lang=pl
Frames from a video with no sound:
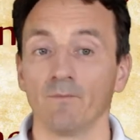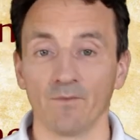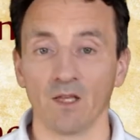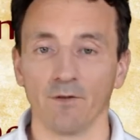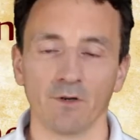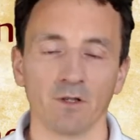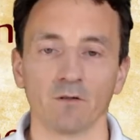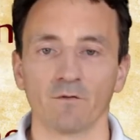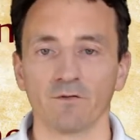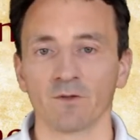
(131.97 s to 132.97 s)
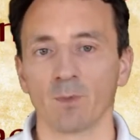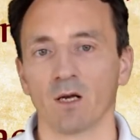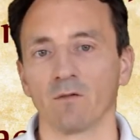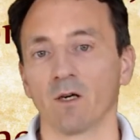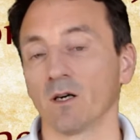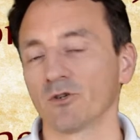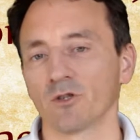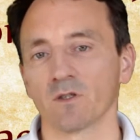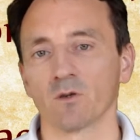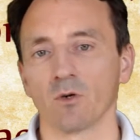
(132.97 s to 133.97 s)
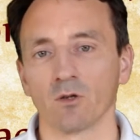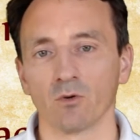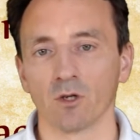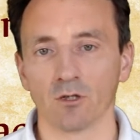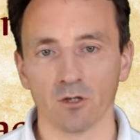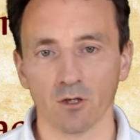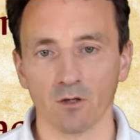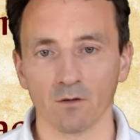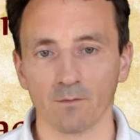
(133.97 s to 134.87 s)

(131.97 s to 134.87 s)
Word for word: nawet w sprawach czysto liturgicznych.